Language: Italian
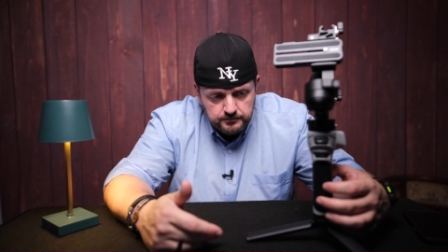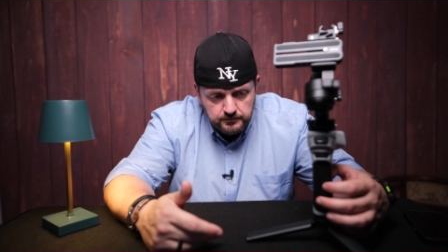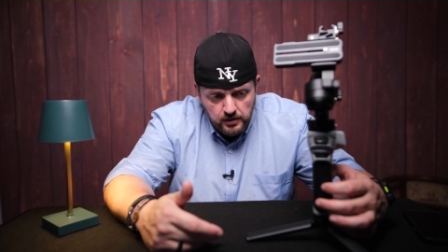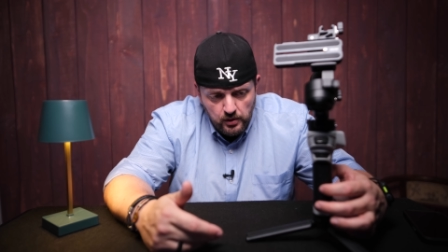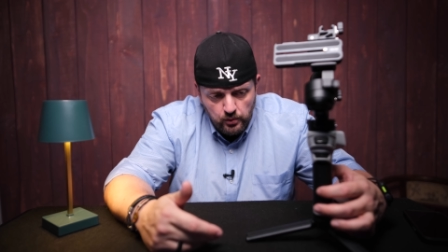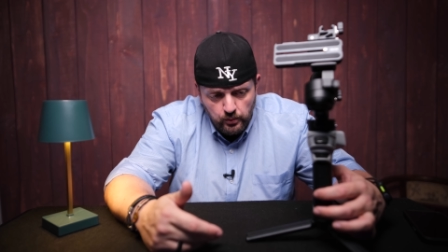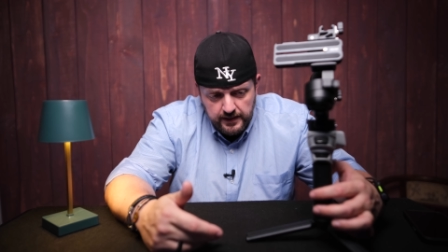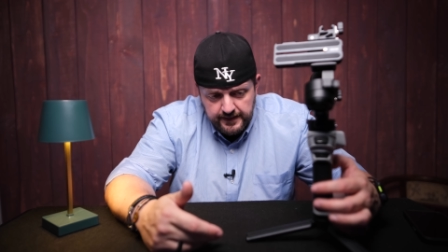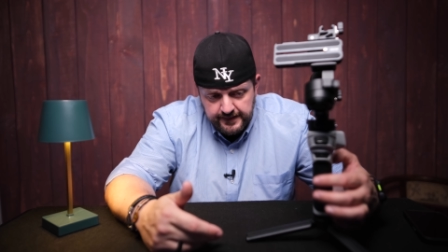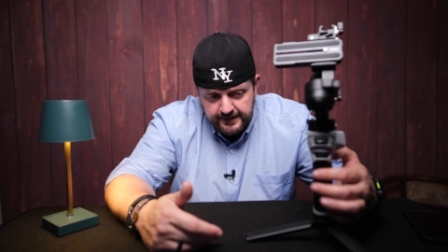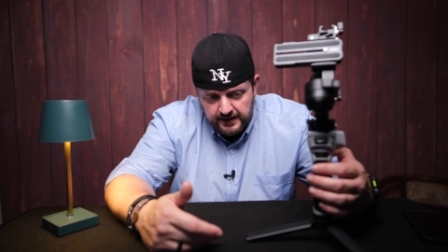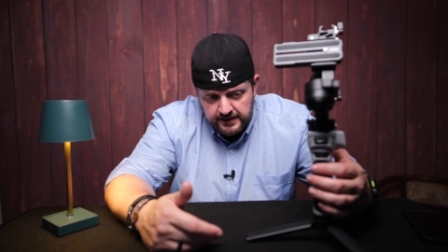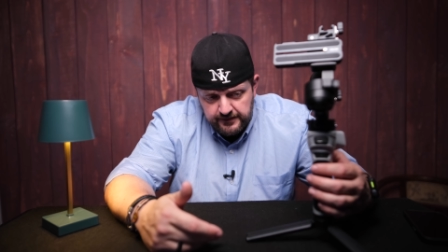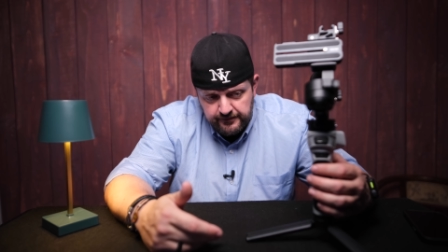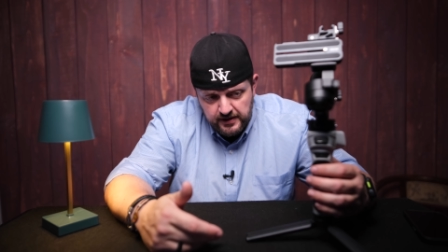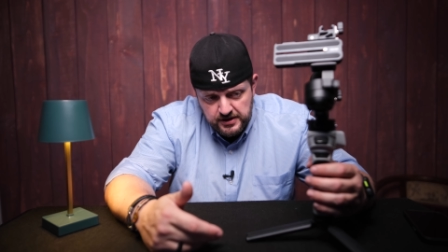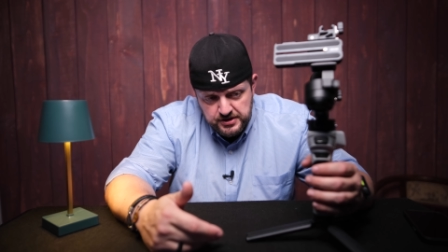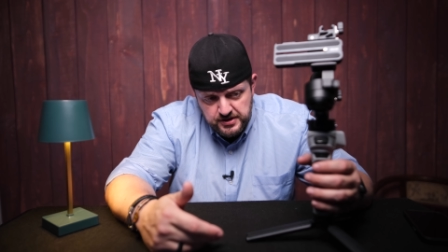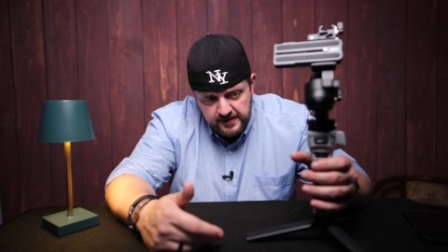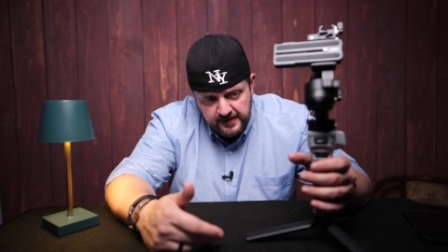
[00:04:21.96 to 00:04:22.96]
questa
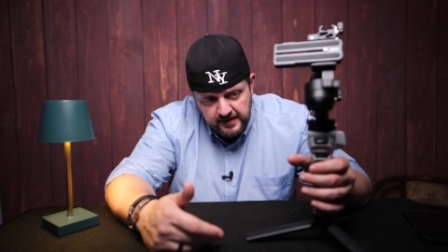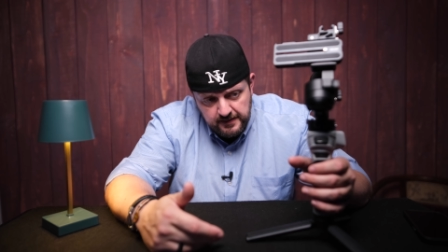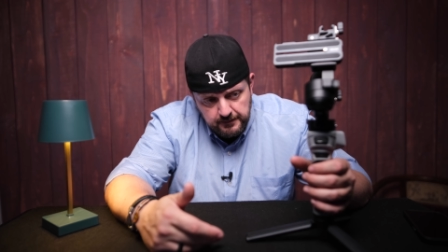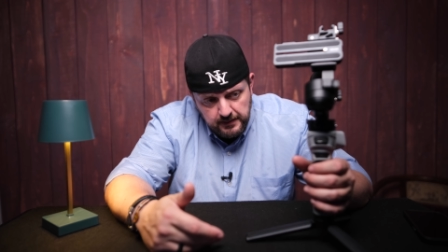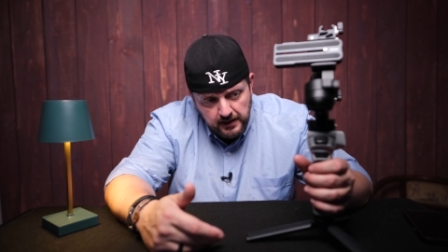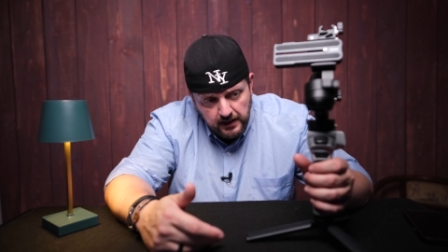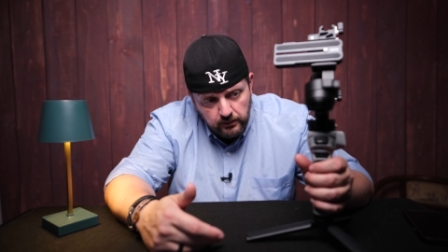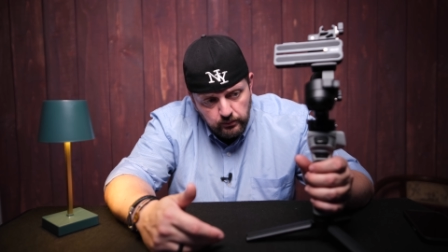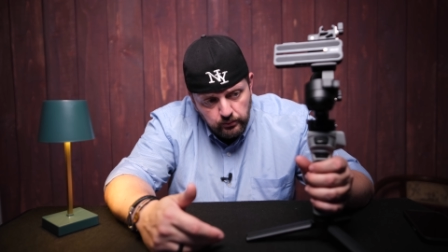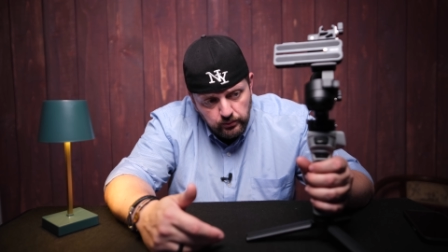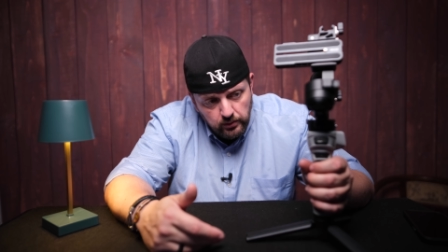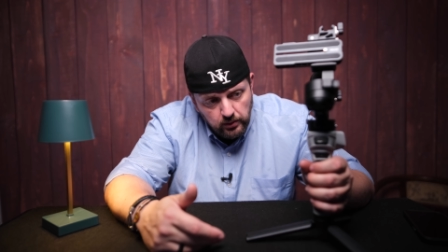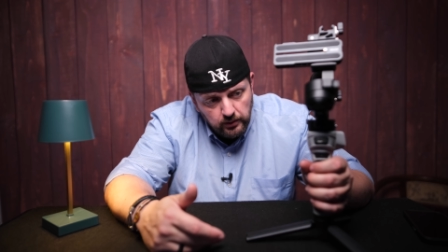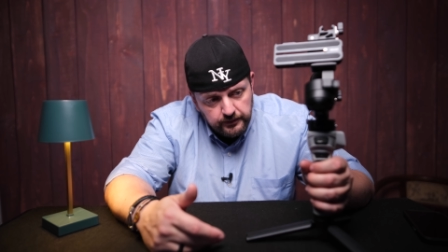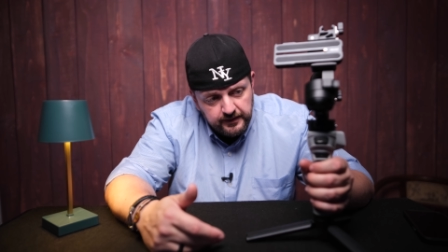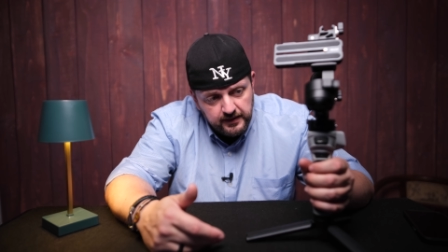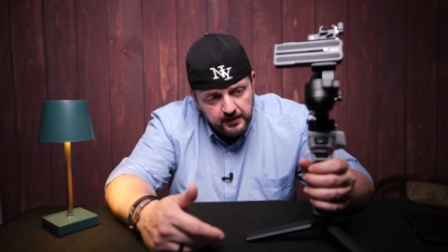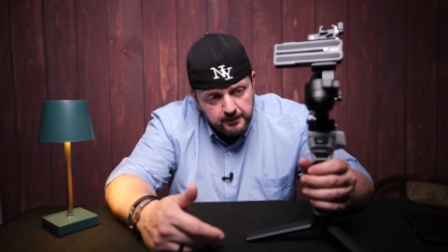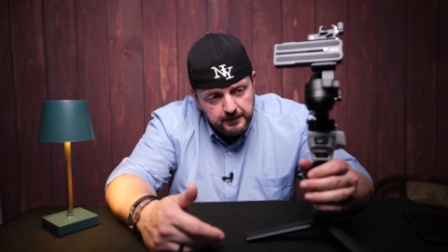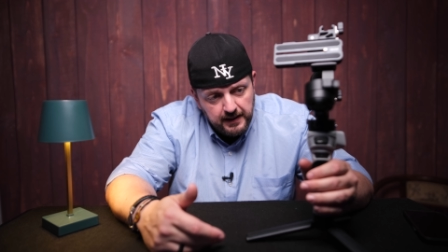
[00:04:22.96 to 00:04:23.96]
invece sembra
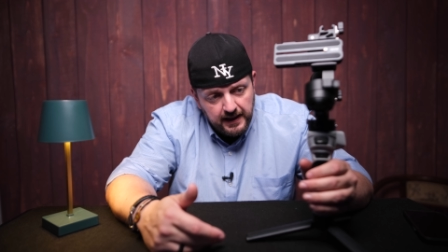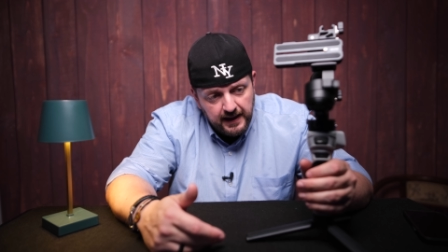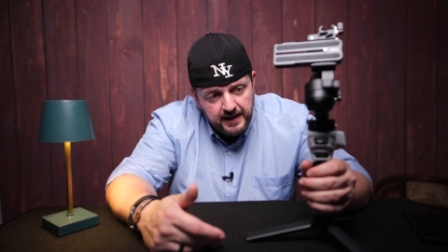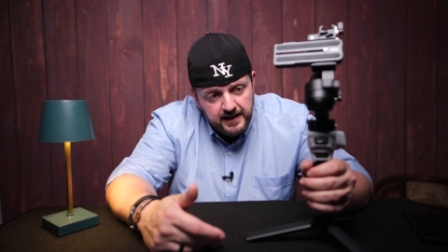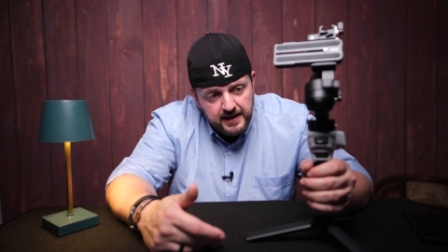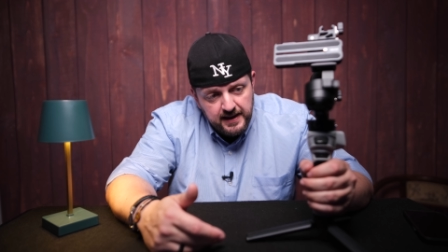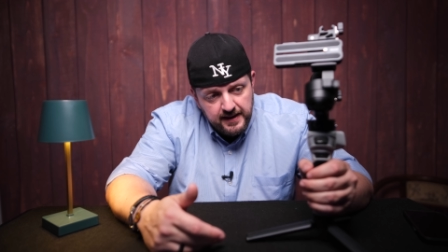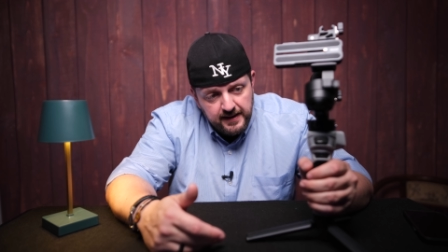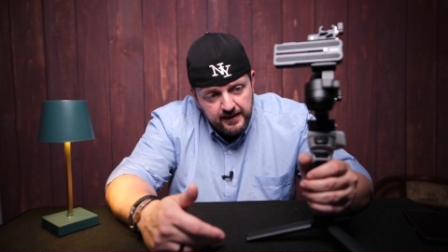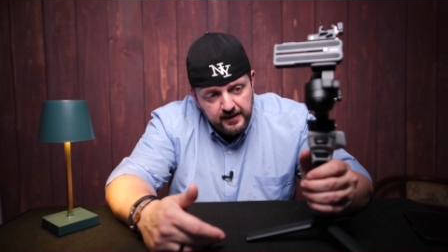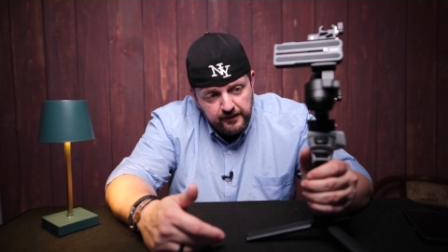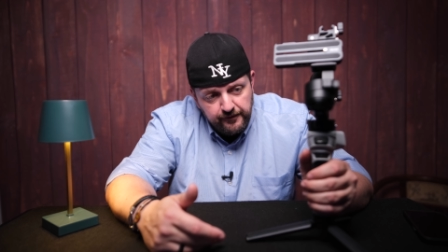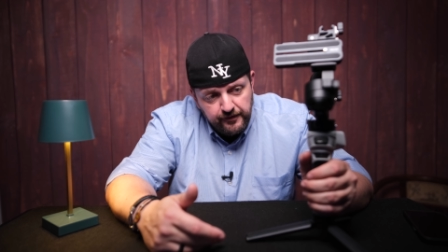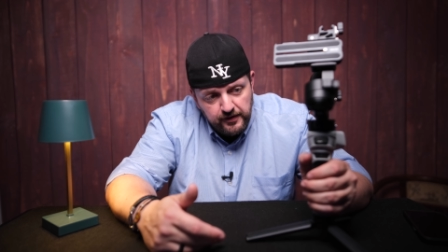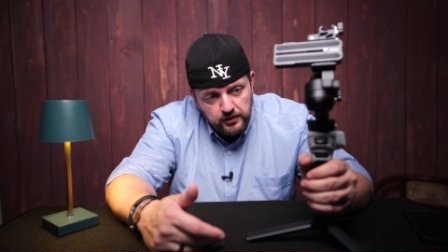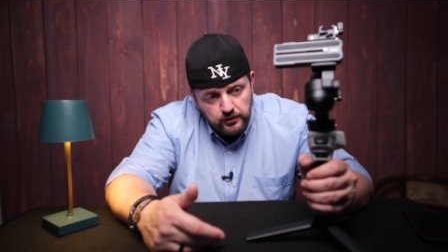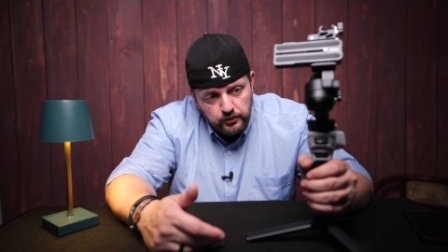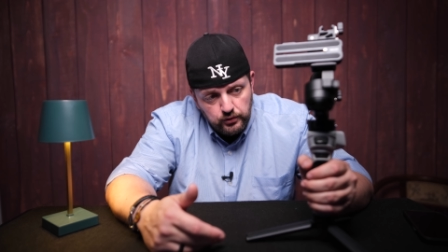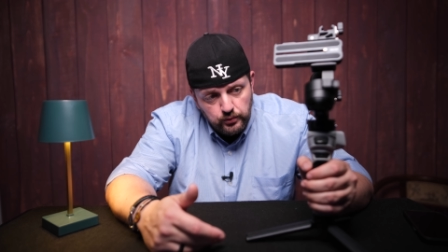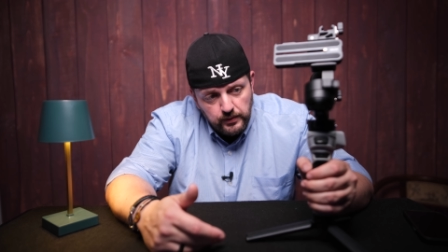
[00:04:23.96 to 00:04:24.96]
un'ottima
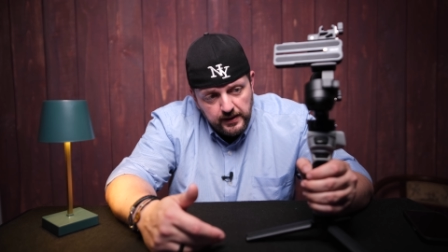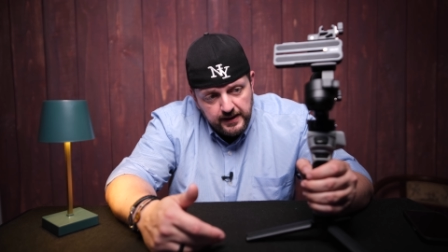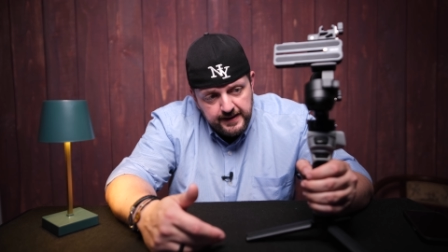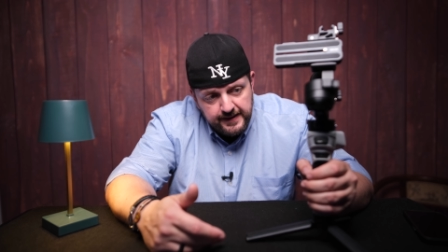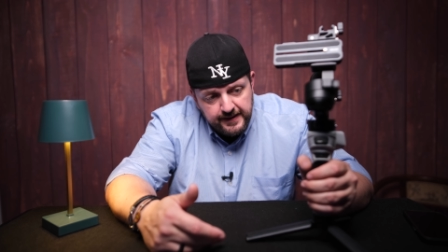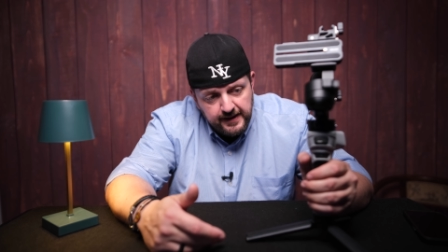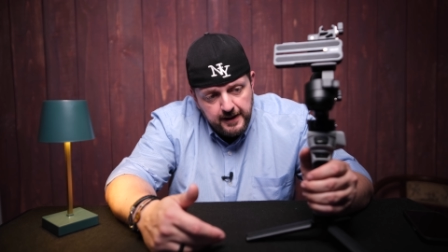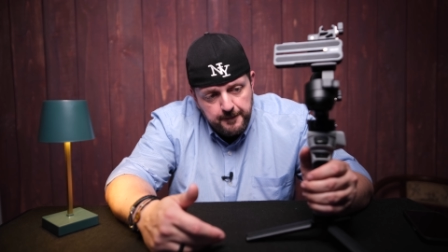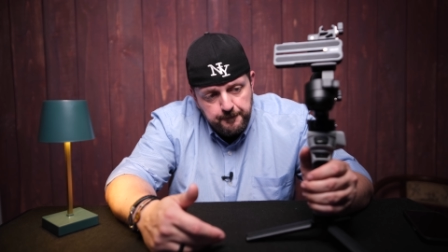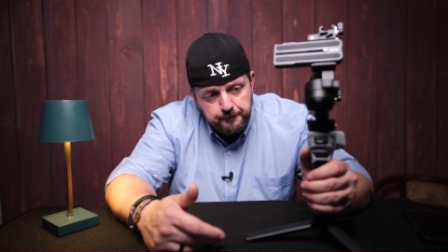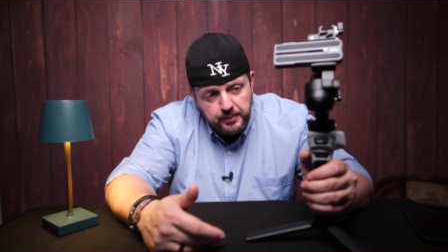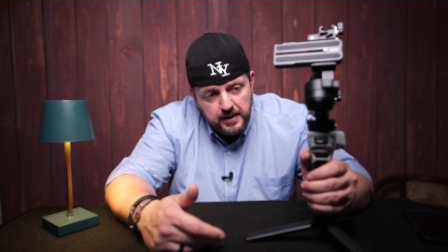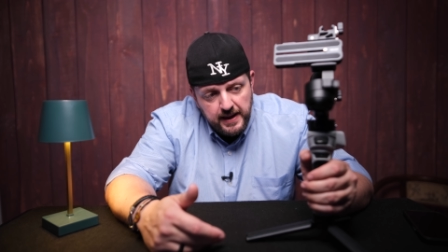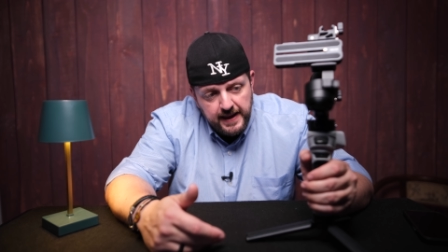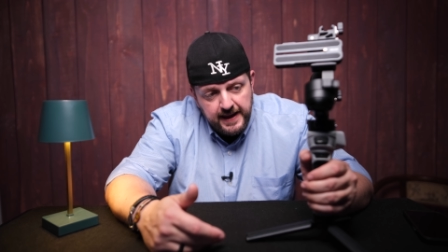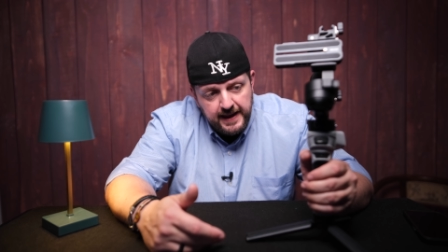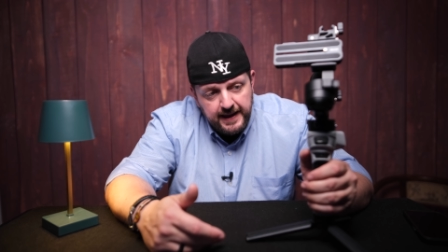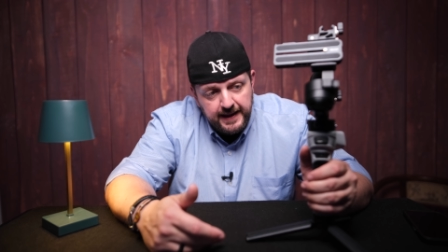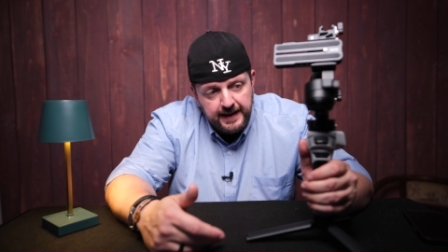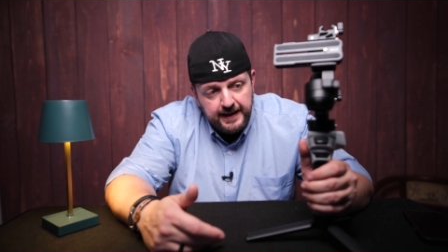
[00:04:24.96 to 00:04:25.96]
rifinitura il grip
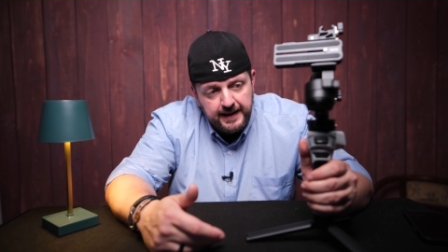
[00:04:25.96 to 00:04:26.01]
è,